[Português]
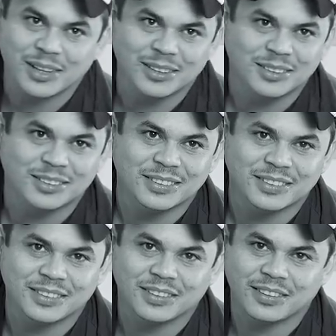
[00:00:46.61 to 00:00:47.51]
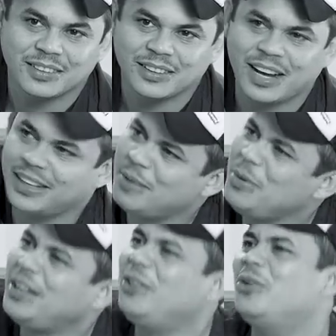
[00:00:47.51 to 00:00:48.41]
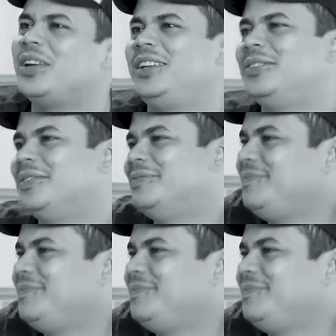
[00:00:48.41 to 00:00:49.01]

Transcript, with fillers: Ana. Ana é mulher da Lorino.